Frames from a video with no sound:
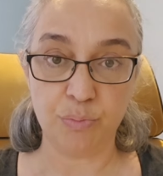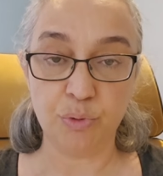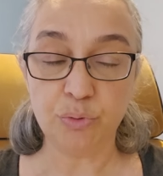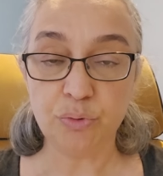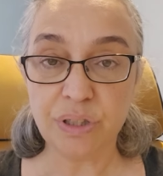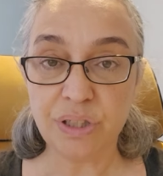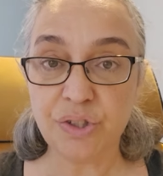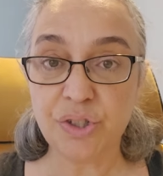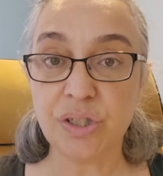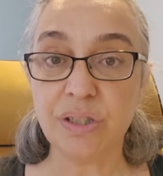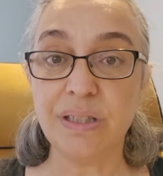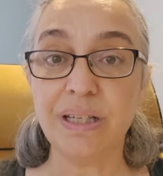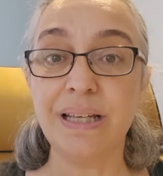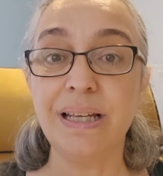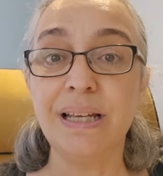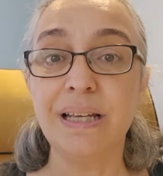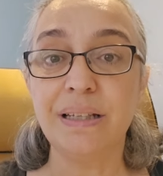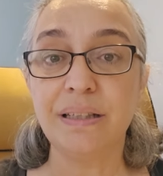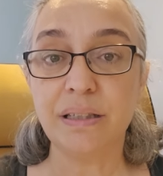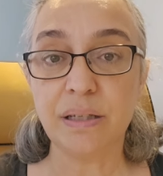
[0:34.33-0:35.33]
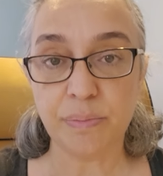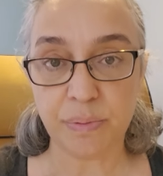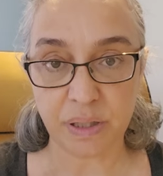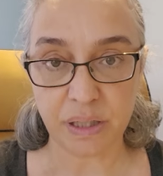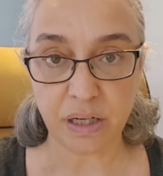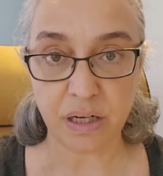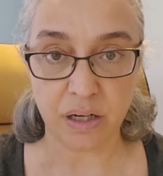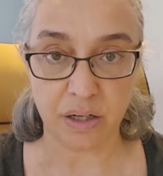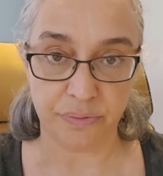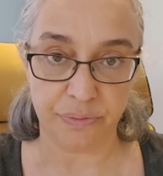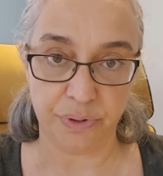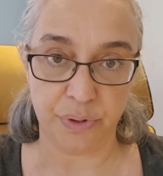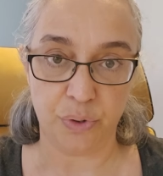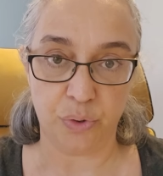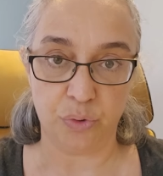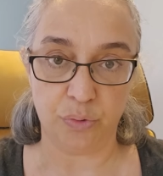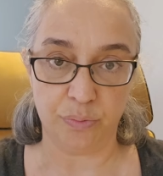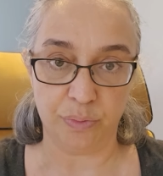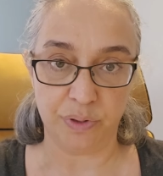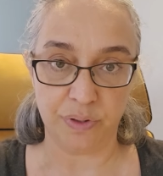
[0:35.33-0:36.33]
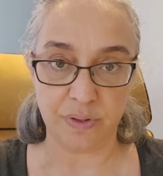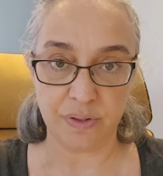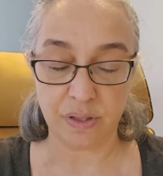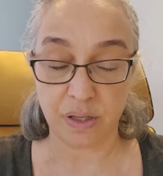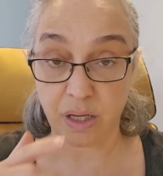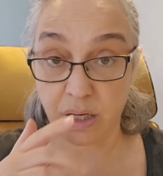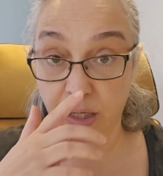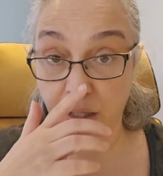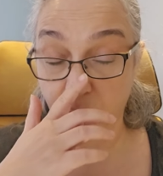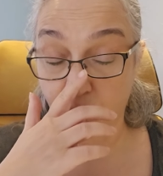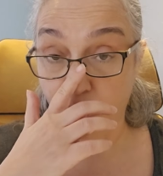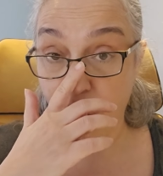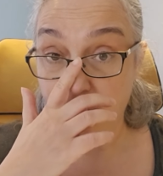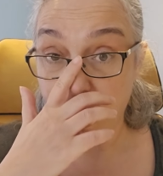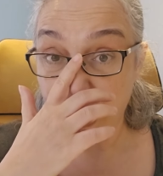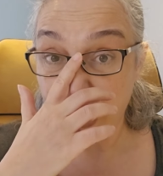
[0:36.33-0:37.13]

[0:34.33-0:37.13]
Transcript: Bunun için de tabii ki kafa yormanız gerekiyor.